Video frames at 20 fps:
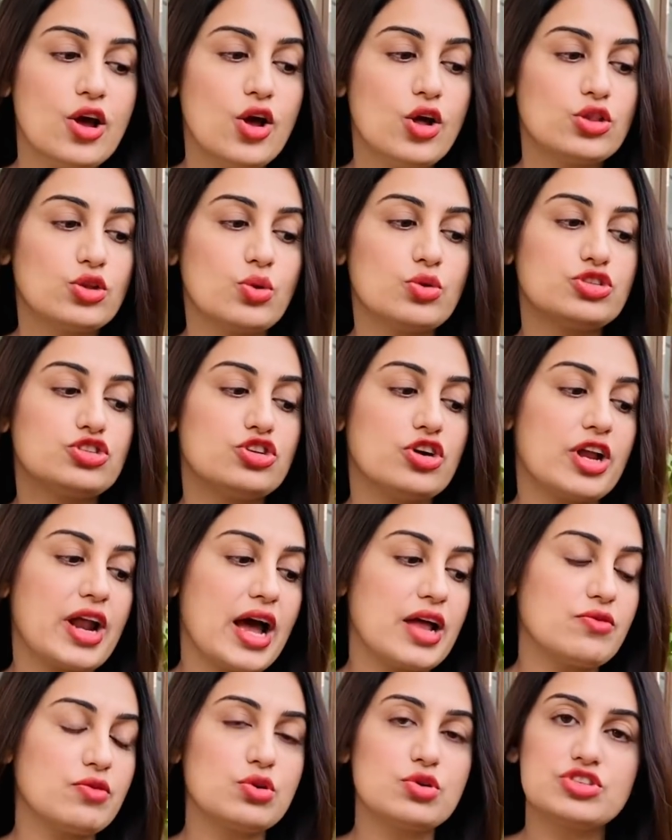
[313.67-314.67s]
तो उस
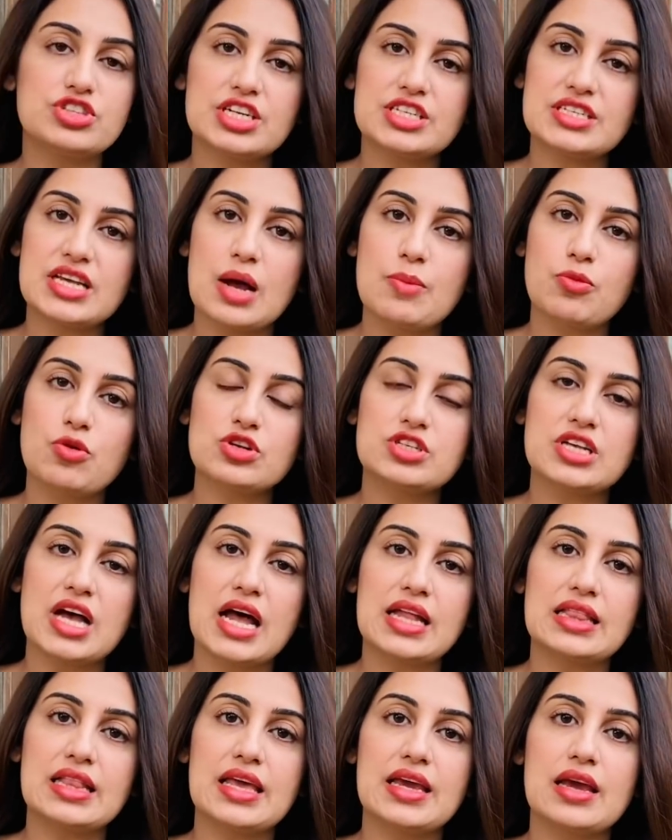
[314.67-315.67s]
दौरान वो नुसरत साहब को
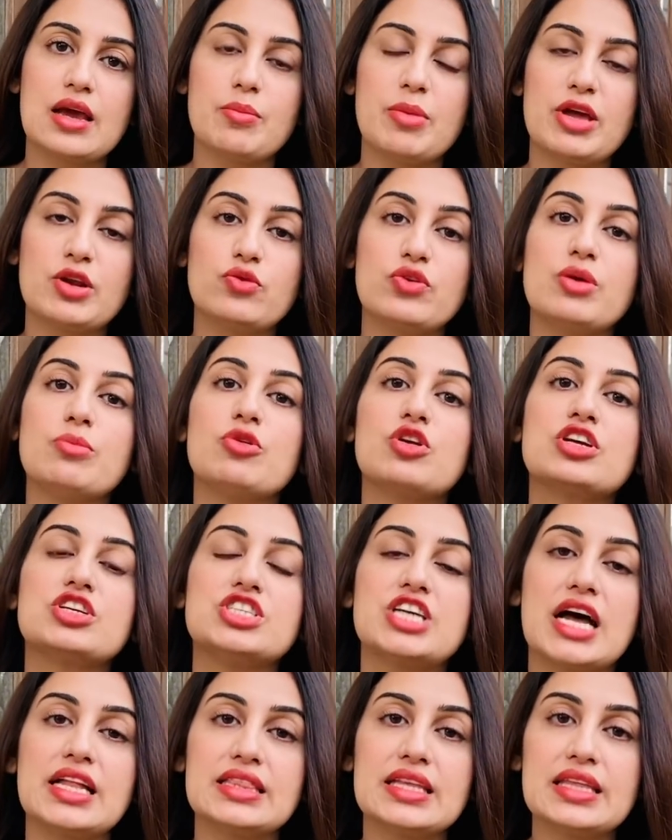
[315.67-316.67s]
साथ लेकर बैरून मुल्क
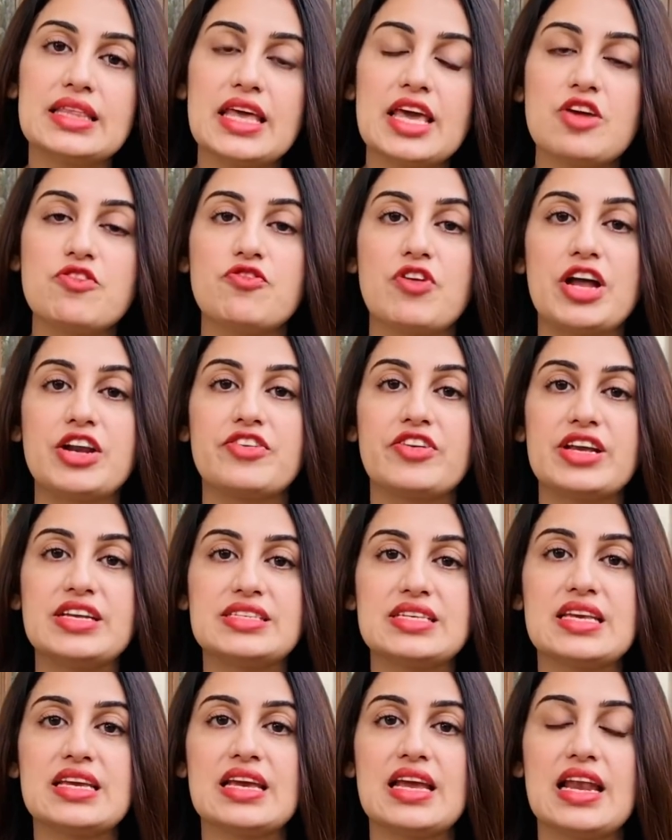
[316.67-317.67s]
जाते थे फंड
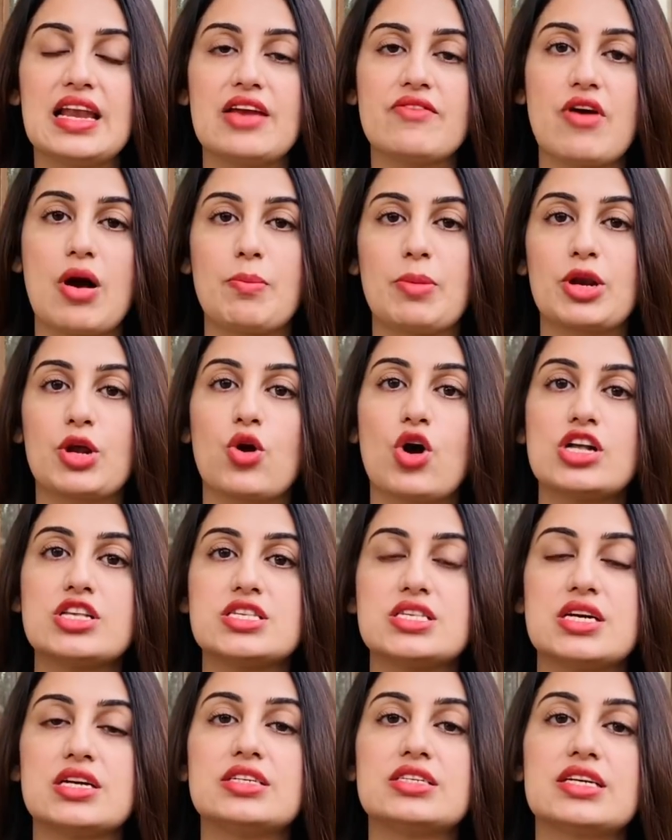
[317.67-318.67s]
रेजिंग के लिए वहां पर
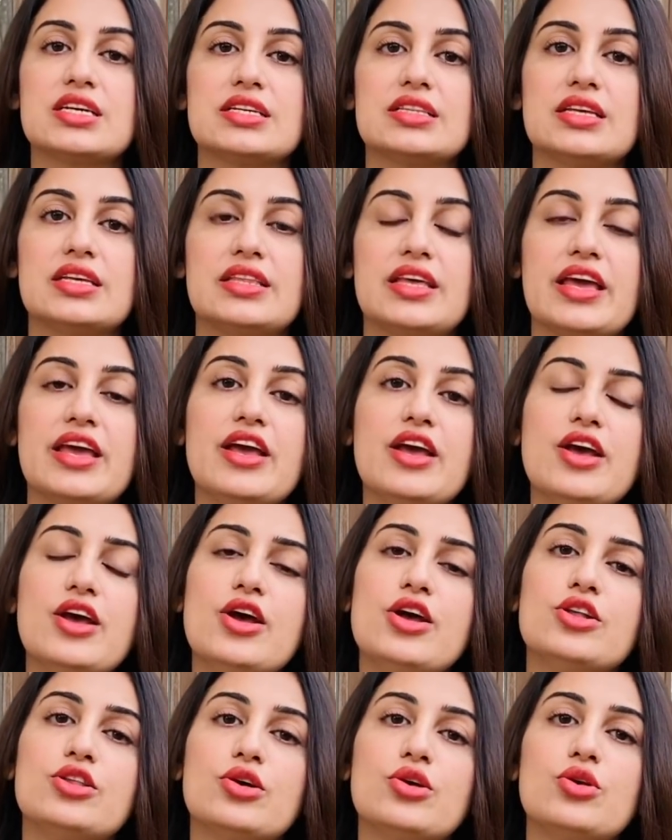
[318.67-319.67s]
कॉन्सर्ट करते थे
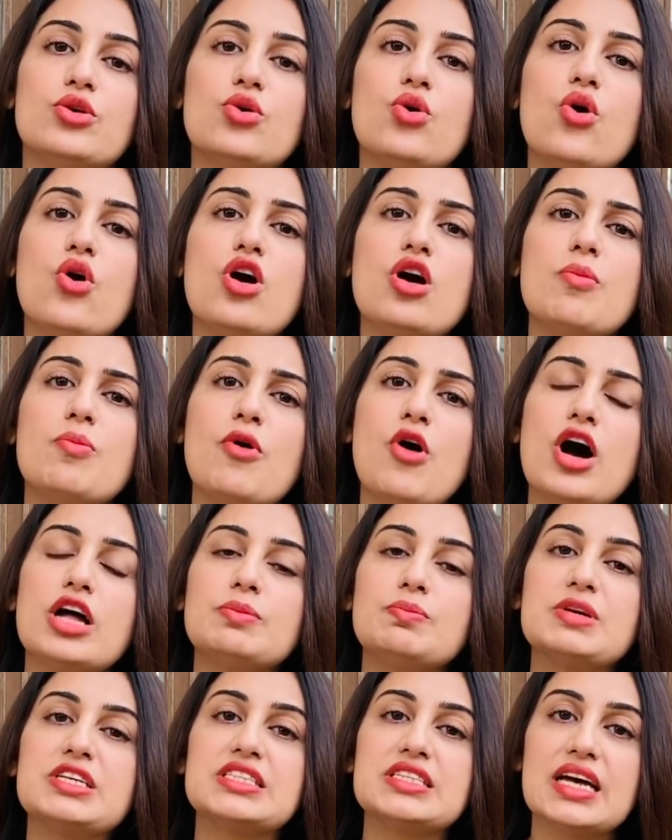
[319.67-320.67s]
तो लोग
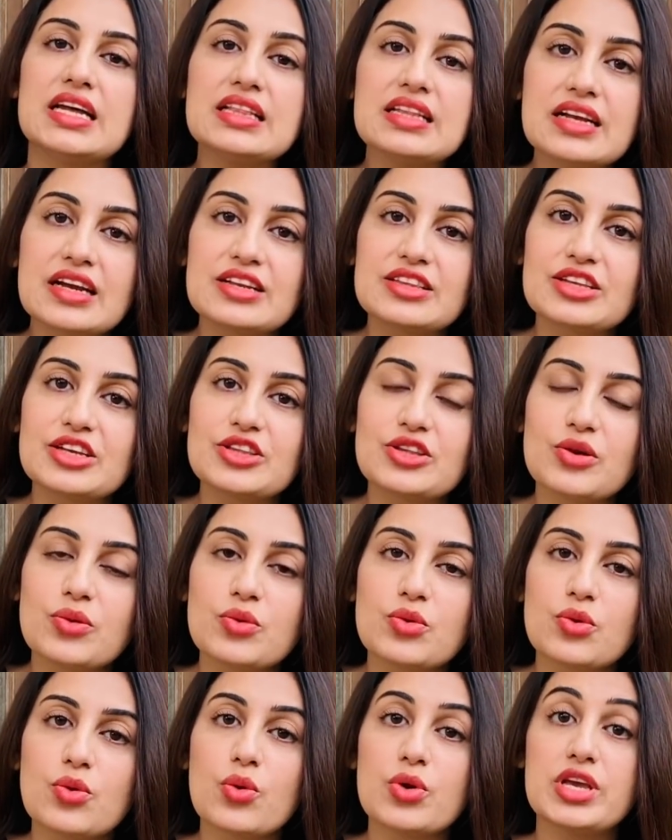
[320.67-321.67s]
बहुत पसंद करते थे
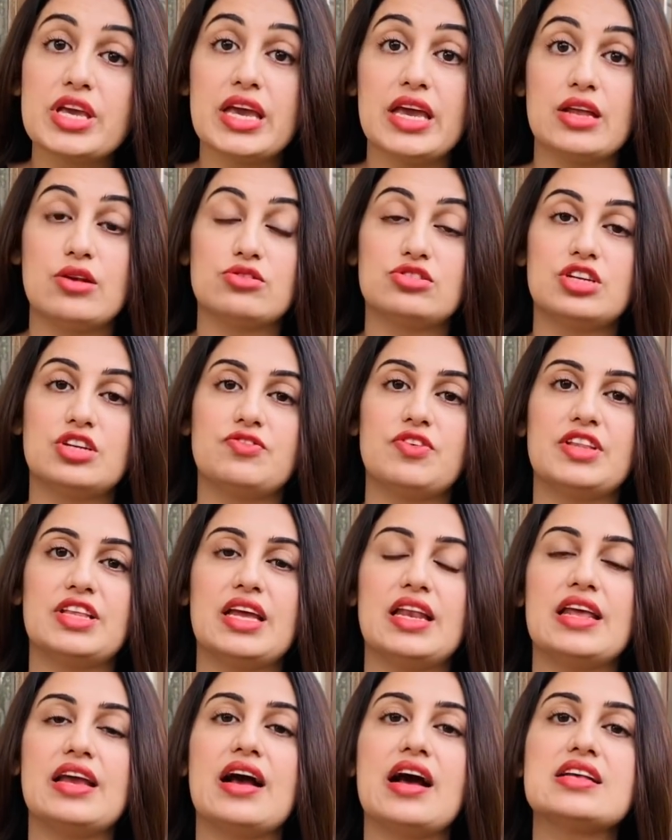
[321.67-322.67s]
उनको ये नुसरत
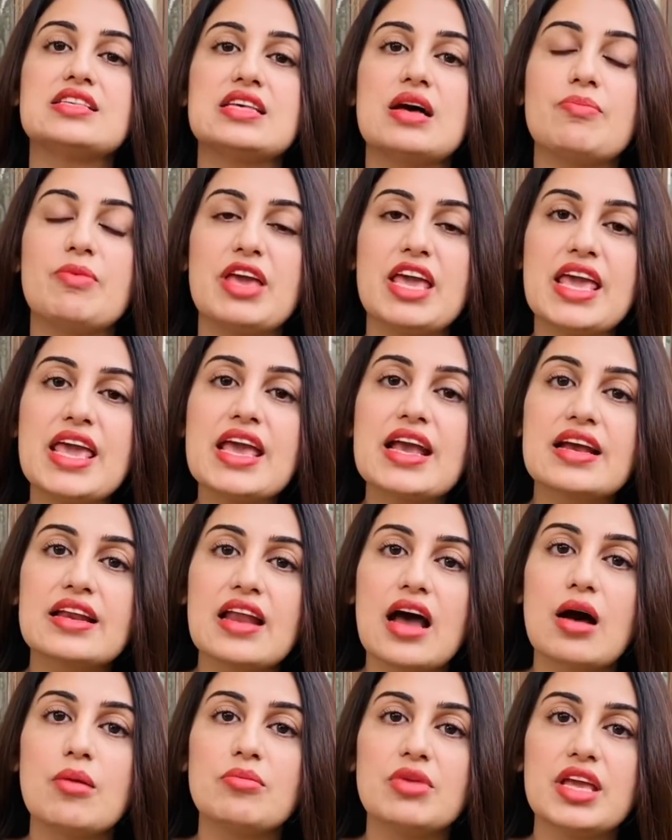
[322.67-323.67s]
फतेह अली खान साहब एक
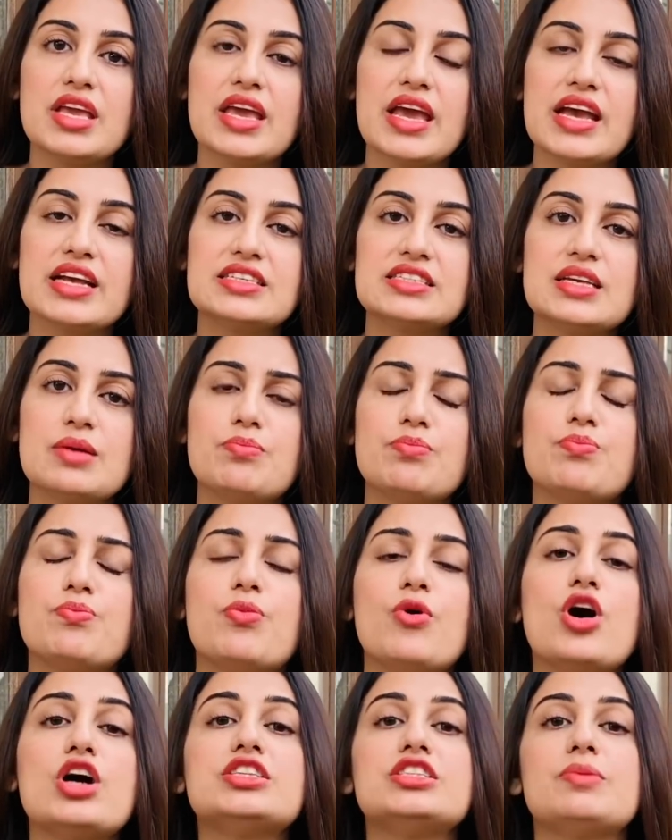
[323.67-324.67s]
नाम नहीं है ऐसे
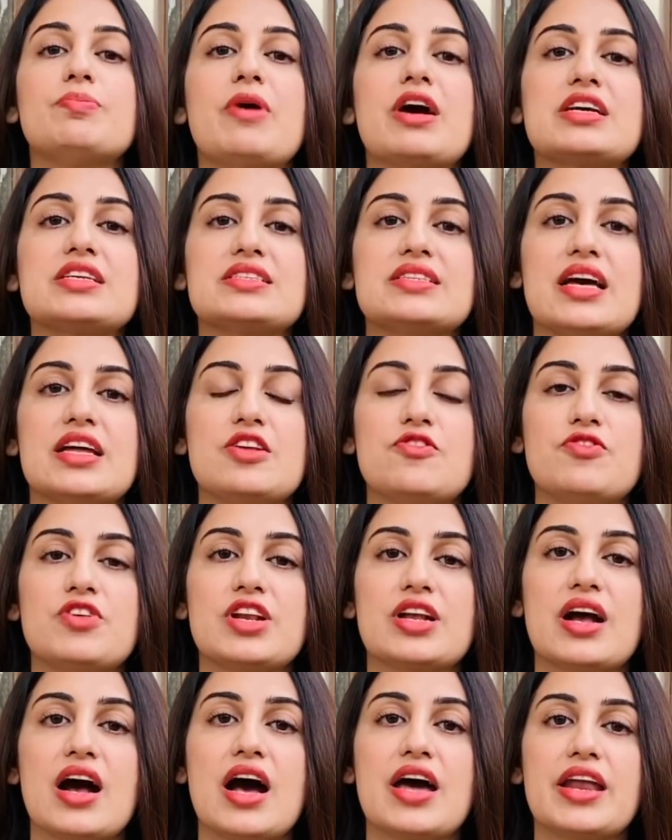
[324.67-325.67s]
बहुत से पाकिस्तानी
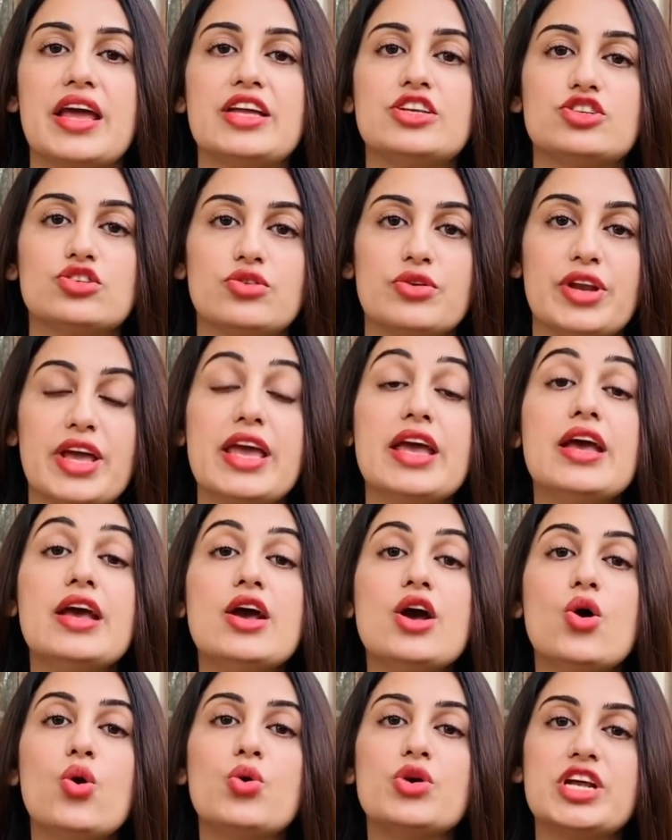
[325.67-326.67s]
फनकार हैं जिन्होंने
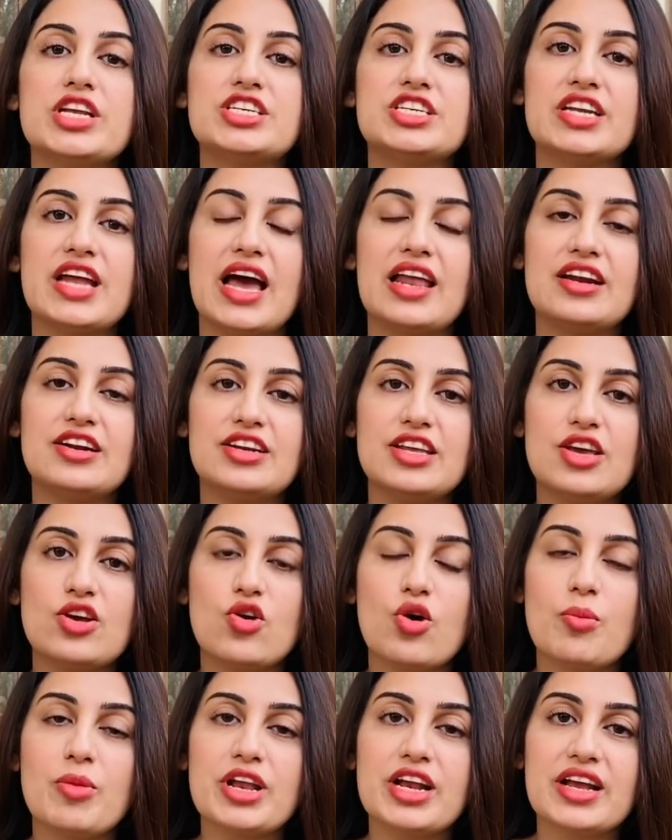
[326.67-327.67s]
ओरिजिनलिटी
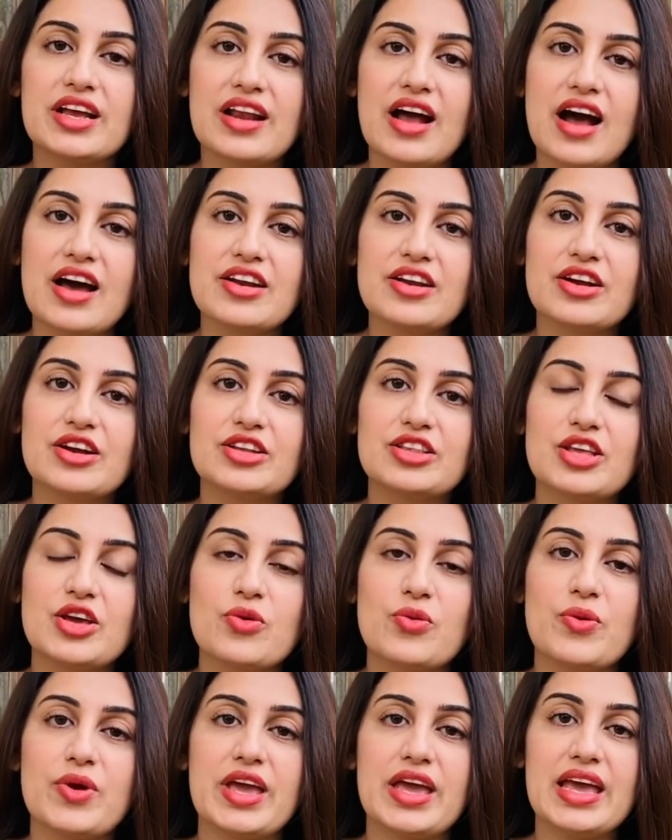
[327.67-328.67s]
को बरकरार रखते
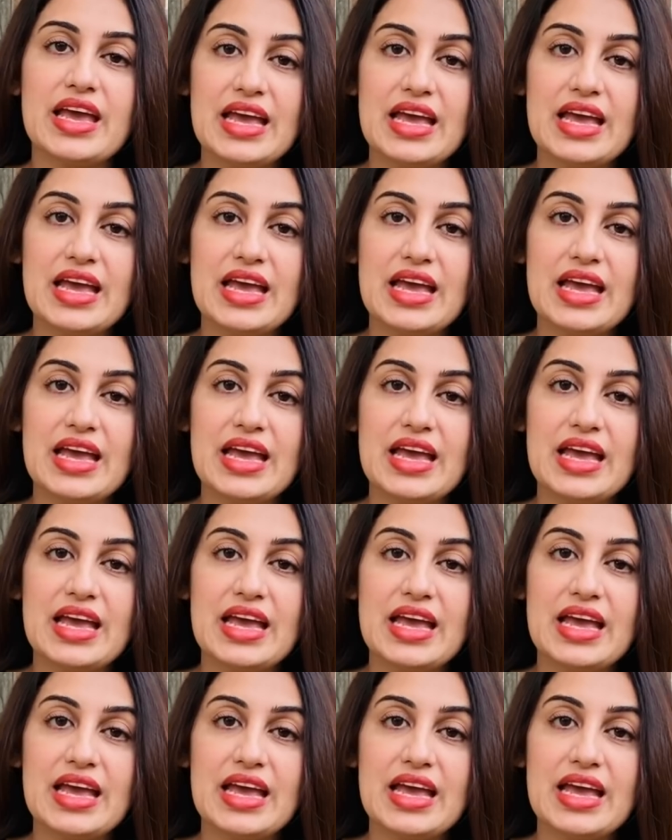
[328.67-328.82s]
हुए